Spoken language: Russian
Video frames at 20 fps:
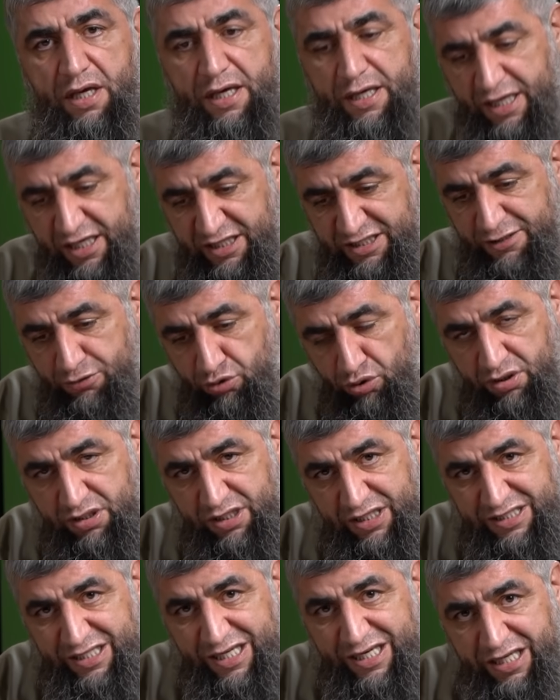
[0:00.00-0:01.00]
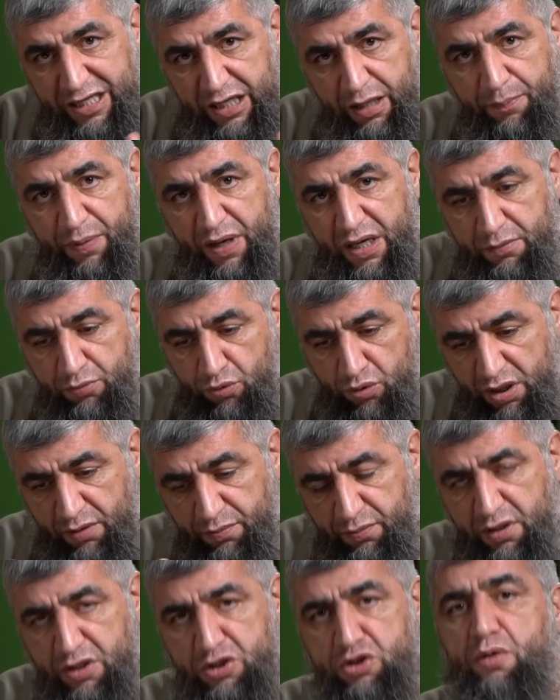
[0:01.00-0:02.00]
Если тот раз они напали бы, у них
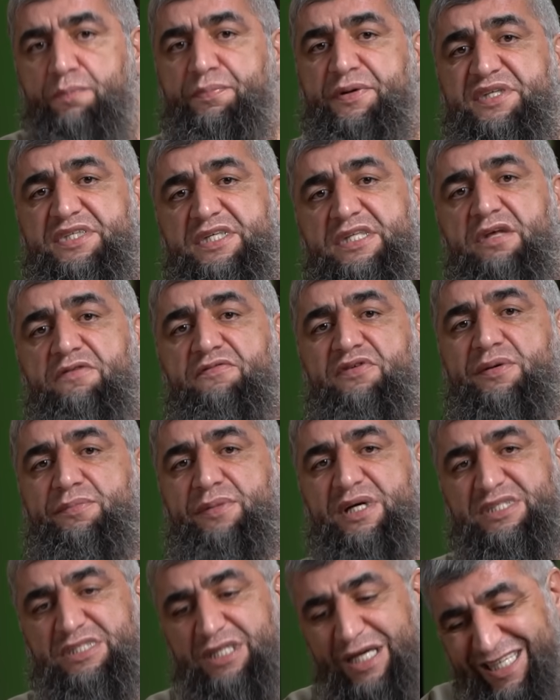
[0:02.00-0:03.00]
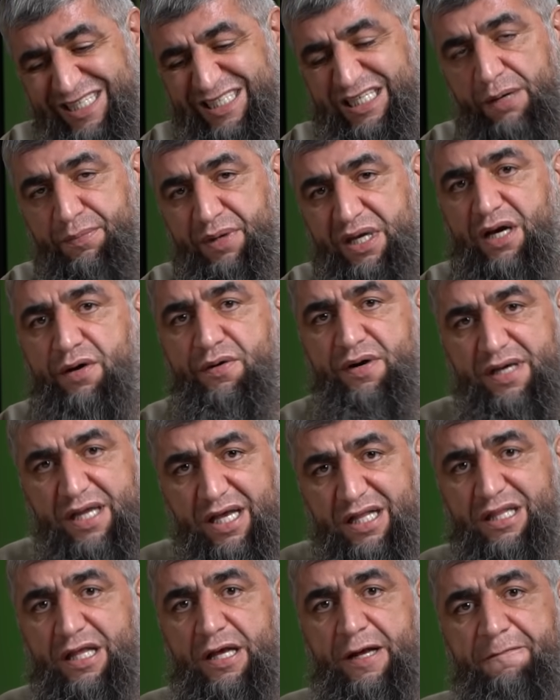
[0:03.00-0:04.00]
было стопроцентная информации. они сами
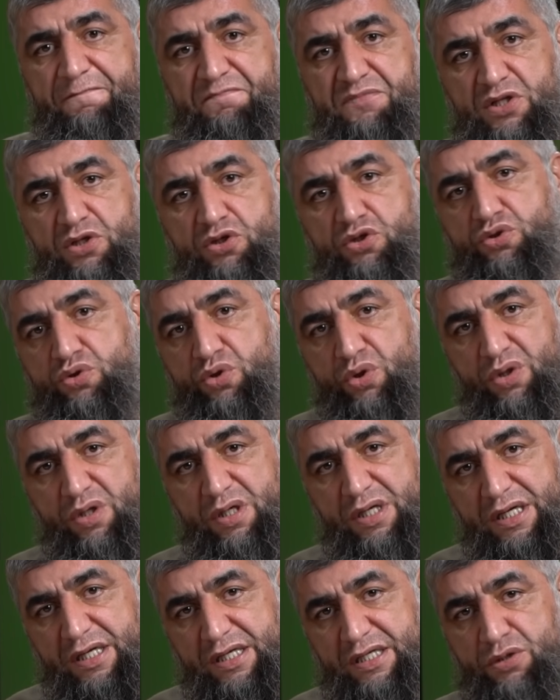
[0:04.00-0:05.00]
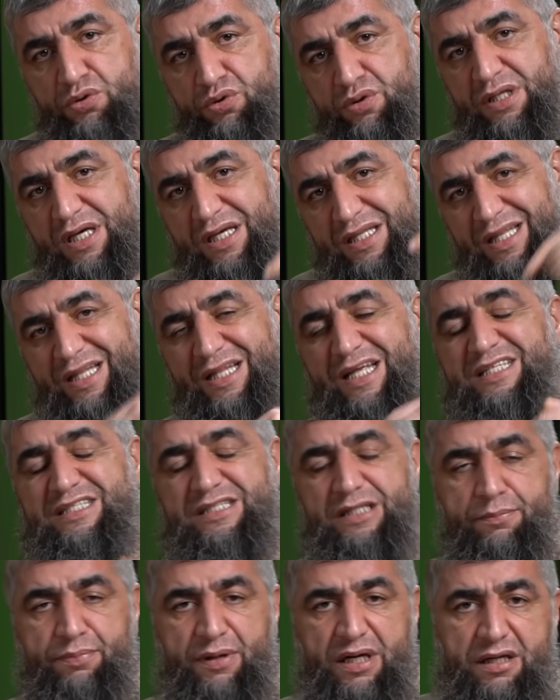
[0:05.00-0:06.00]
говорят, что иудеи на нас
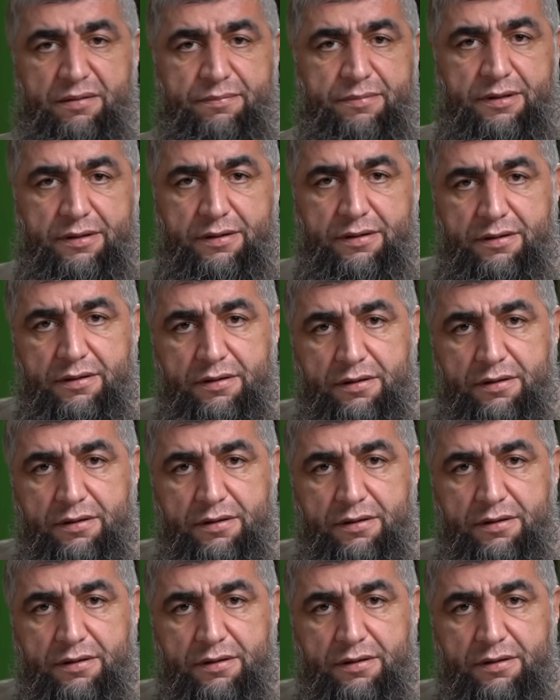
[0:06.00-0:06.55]
напали бы.